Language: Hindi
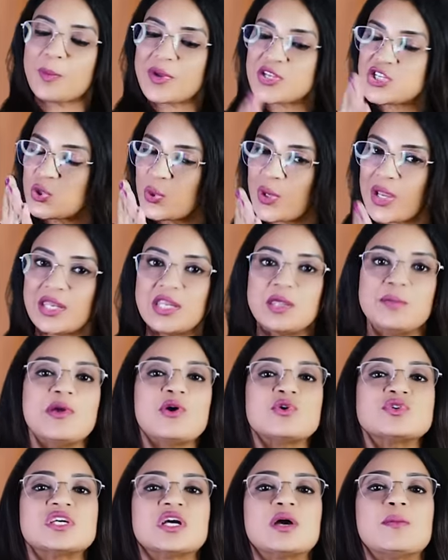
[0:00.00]
तो बच्चे को
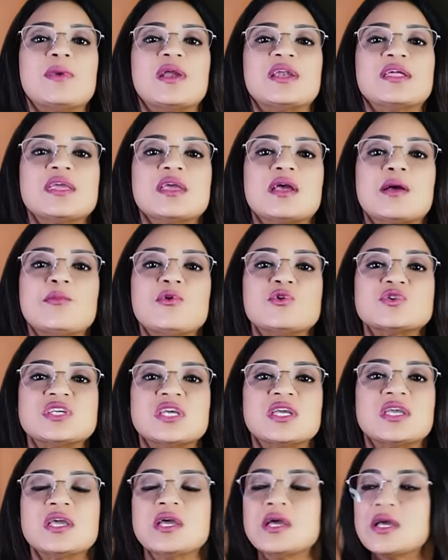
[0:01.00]
एनीमिया हो जाएगा ब्लड की कमी हो
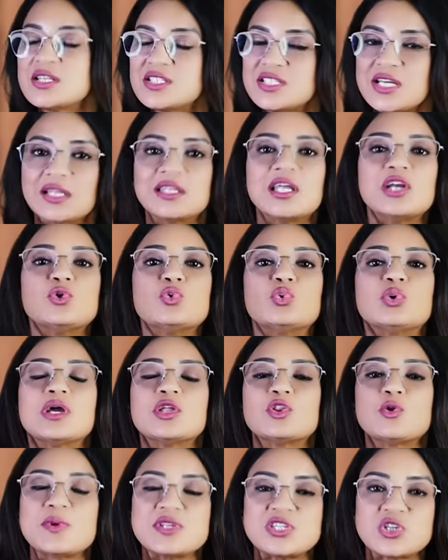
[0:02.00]
जाएगी ज़्यादा टूट
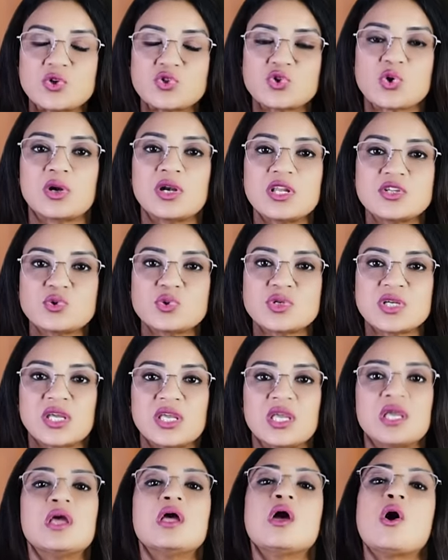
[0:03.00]
गए तो बच्चे को जॉन्डिस हो
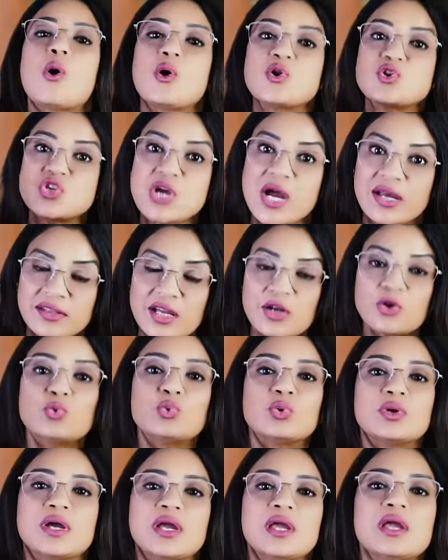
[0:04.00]
जाएगी और ज़्यादा
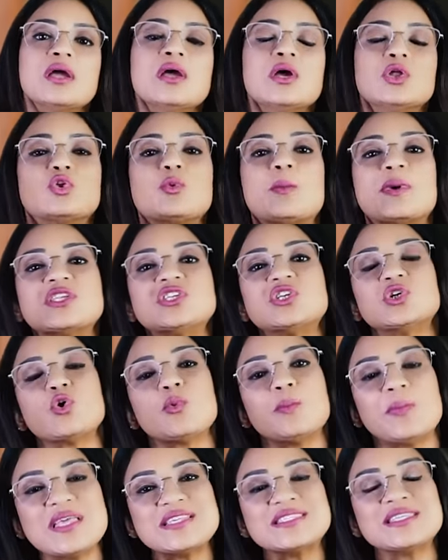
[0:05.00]
टूट गए तो बच्चे
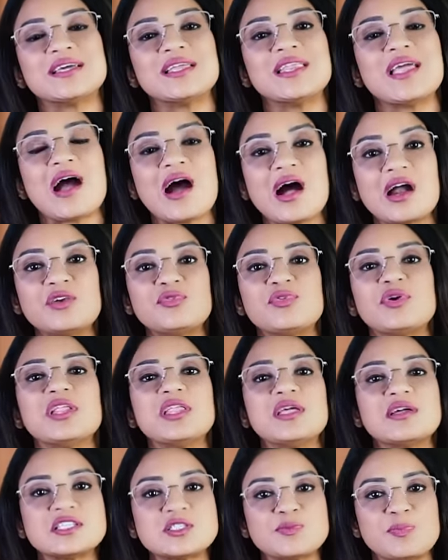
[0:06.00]
को बेसिकली हार्ट
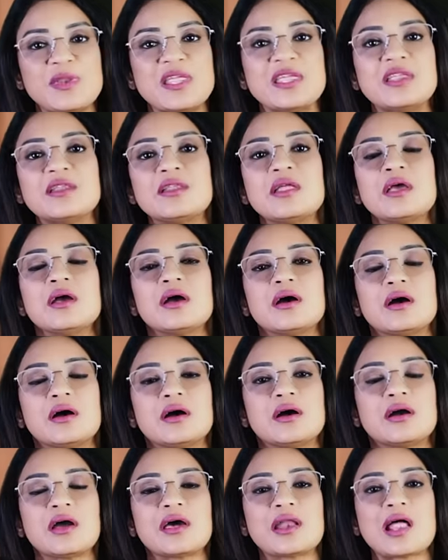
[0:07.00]
फेलियर स्प्लीन
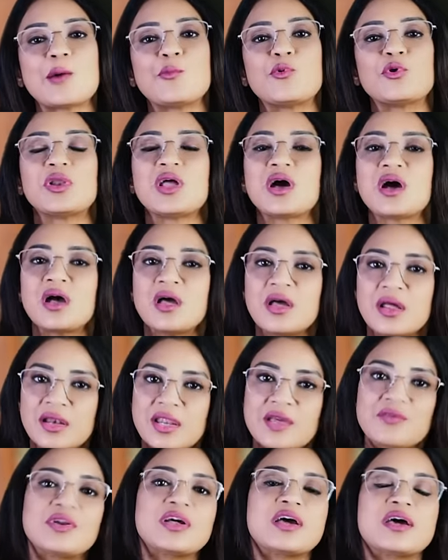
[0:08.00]
ख़राब होना
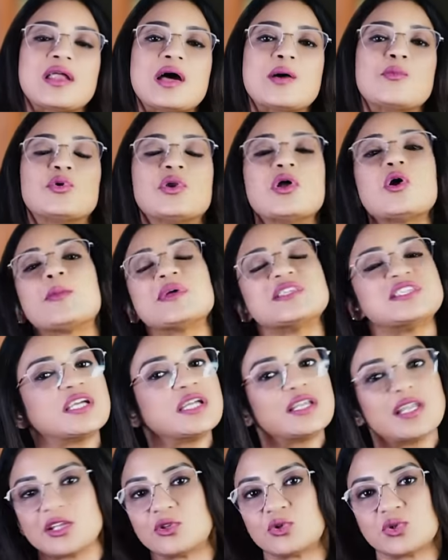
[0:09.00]
लिवर ख़राब होना और बच्चे
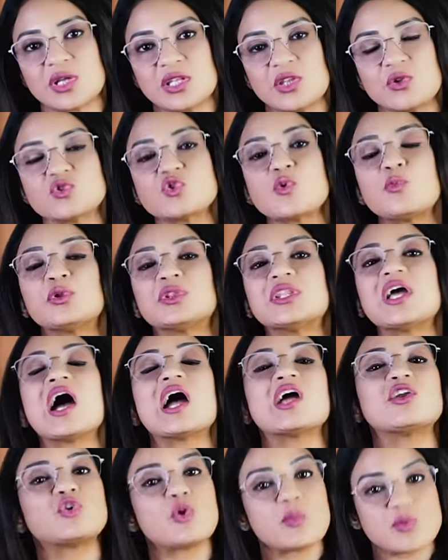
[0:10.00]
की डेथ हो जाती है उसको बोलते हैं
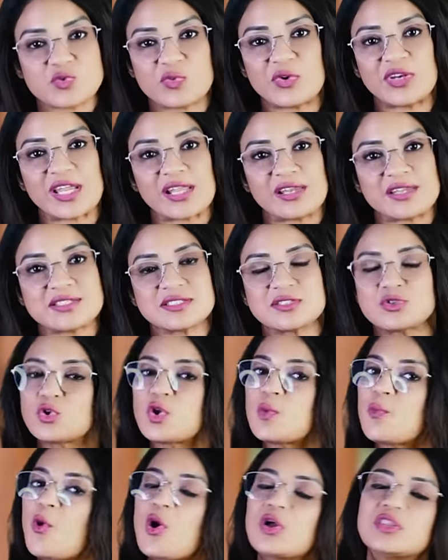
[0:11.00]
हाइड्रोप्स फिटालिस जो
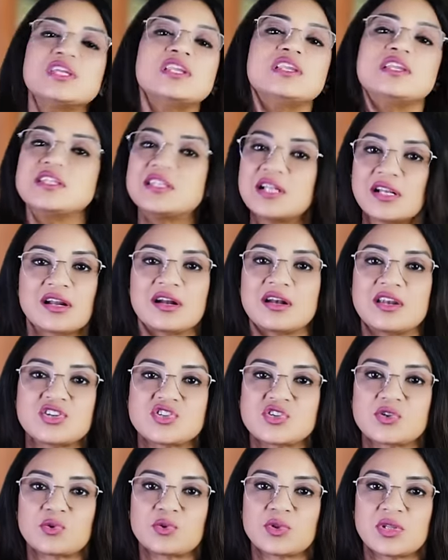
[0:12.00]
कि बहुत ही लीदल
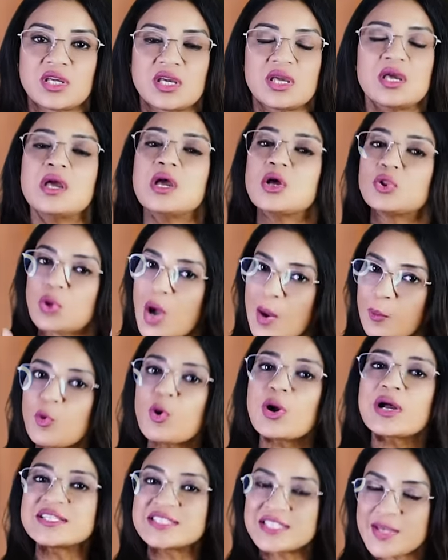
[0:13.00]
कंडीशन होती है तो
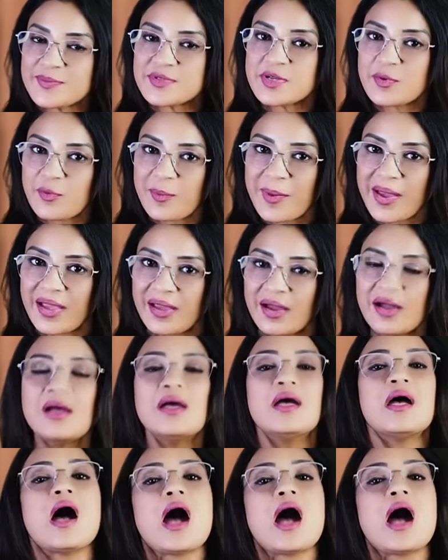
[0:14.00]
आपको कंसेप्ट समझ में आया